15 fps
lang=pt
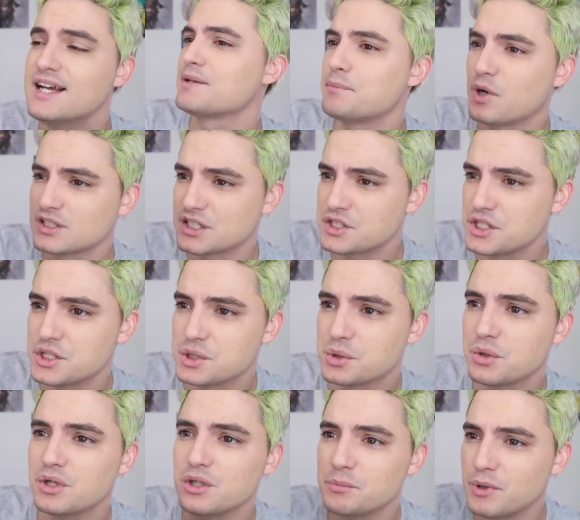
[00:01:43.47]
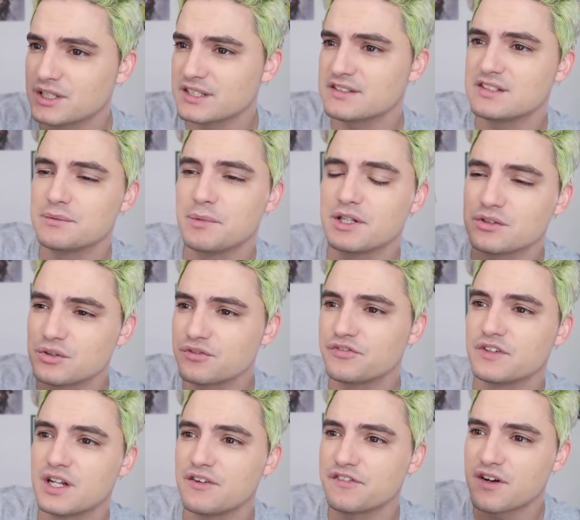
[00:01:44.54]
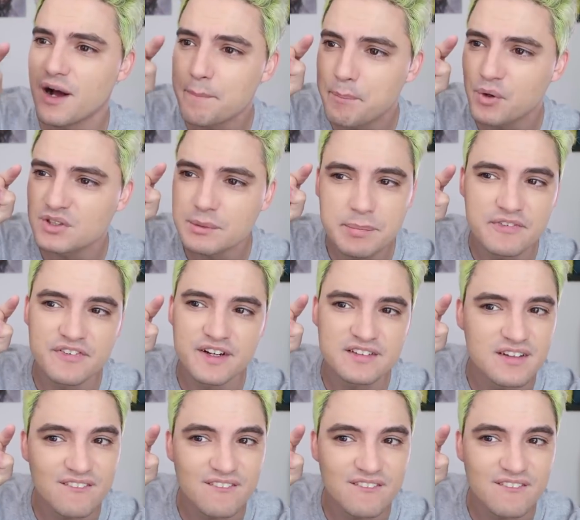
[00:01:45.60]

Você bota tijolo, bota cimento, no final fica uma ponta para fora